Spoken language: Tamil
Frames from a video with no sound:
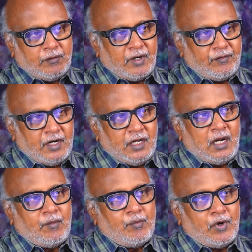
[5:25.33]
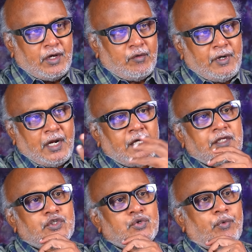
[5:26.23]
வேறு வழி இல்லாமல் மோடி கவர்மெண்ட்டை
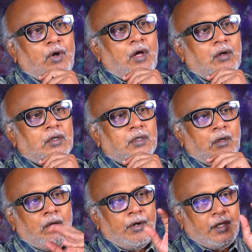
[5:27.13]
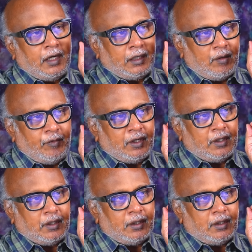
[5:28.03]
ஆதரிச்சுட்டு போகலாம் இன்க்ளூடிங் எக்கனாமிக்